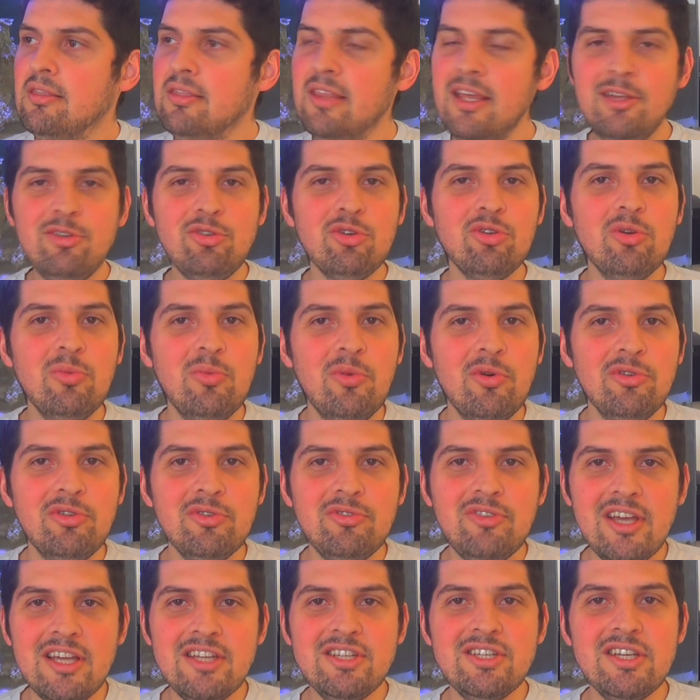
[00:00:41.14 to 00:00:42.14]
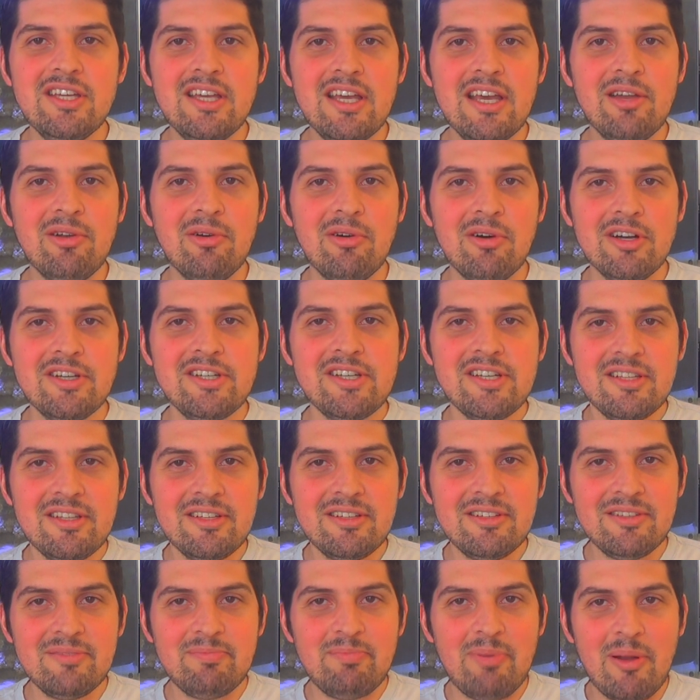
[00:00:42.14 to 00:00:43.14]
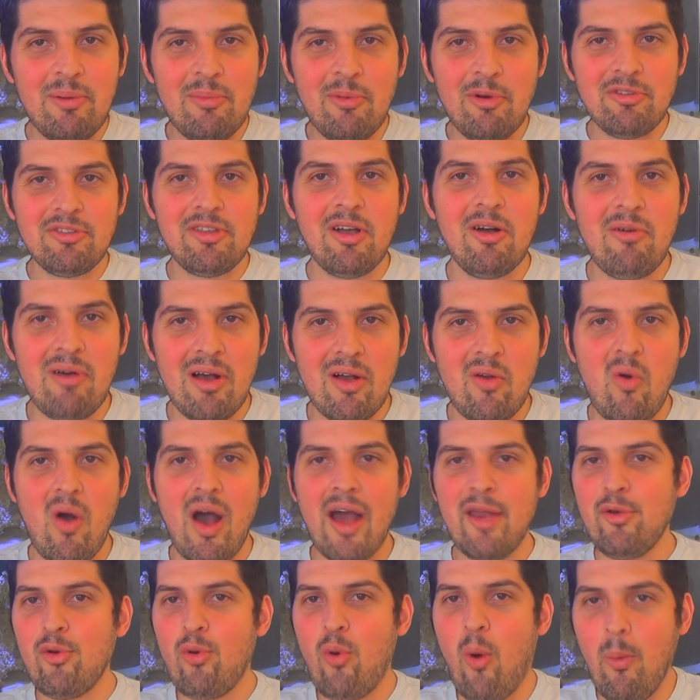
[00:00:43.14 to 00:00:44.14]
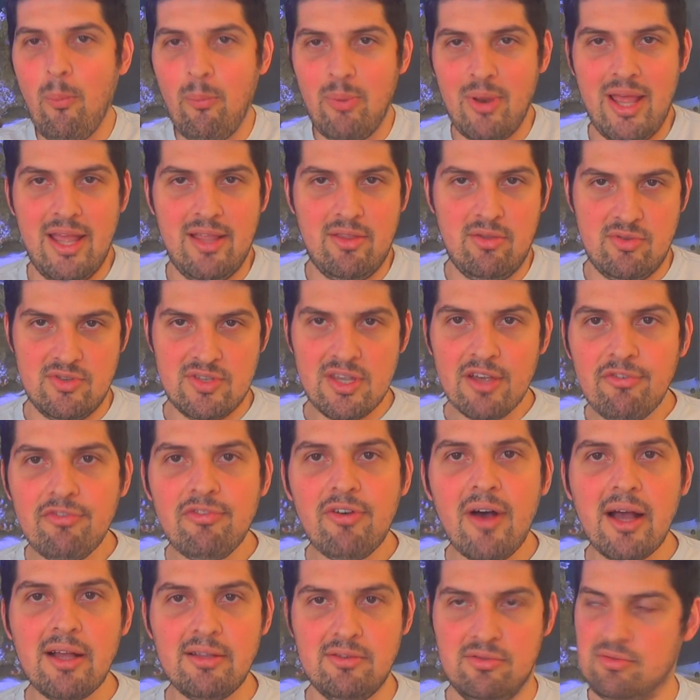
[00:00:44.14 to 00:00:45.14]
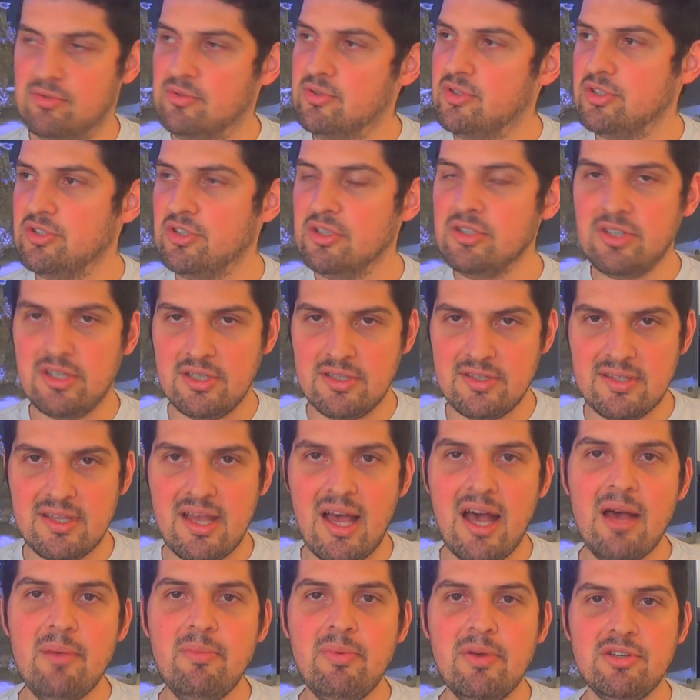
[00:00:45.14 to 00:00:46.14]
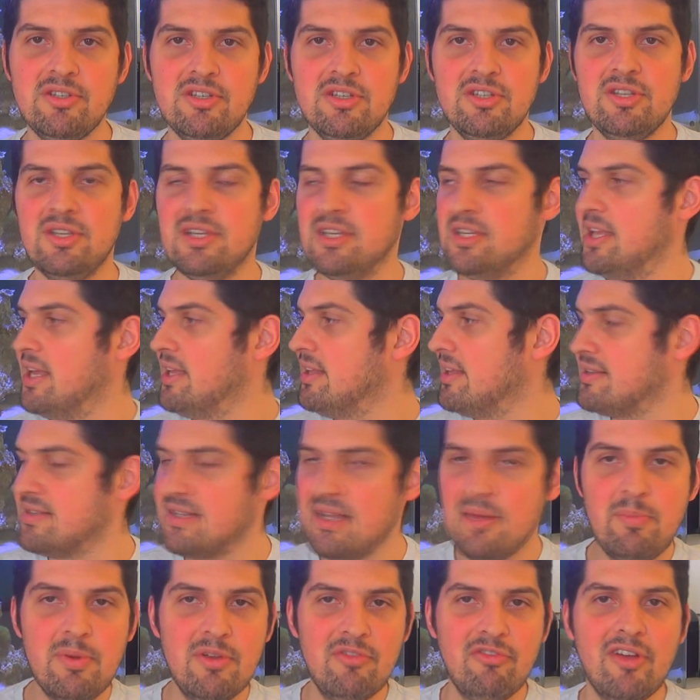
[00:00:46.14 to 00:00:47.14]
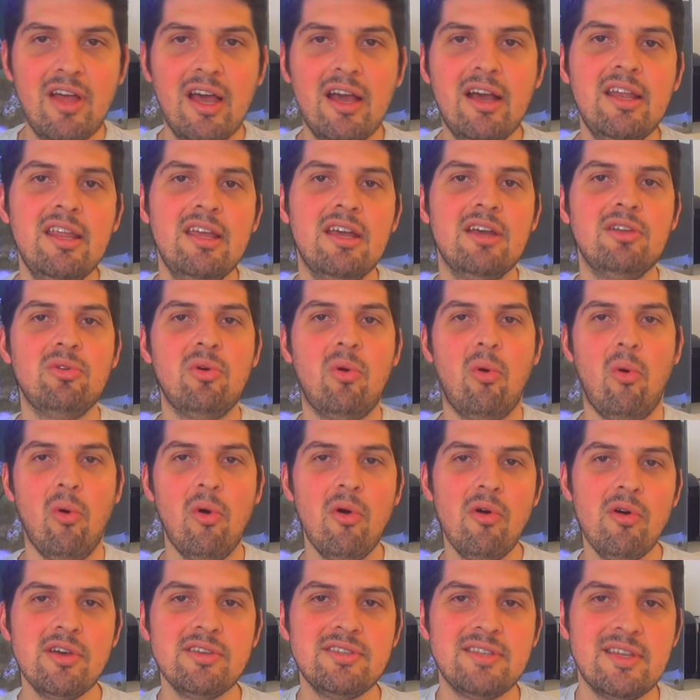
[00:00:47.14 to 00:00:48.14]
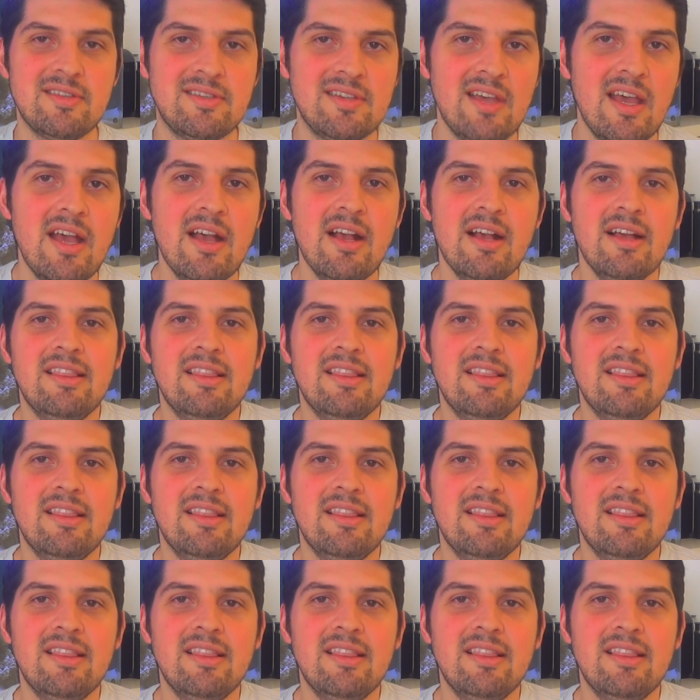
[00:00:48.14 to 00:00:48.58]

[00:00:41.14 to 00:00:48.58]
Nem todo mundo tem dinheiro hoje para montar um aquário completo. Isso é fato, isso a gente já sabe, a gente tenta sempre ficar criando coisas.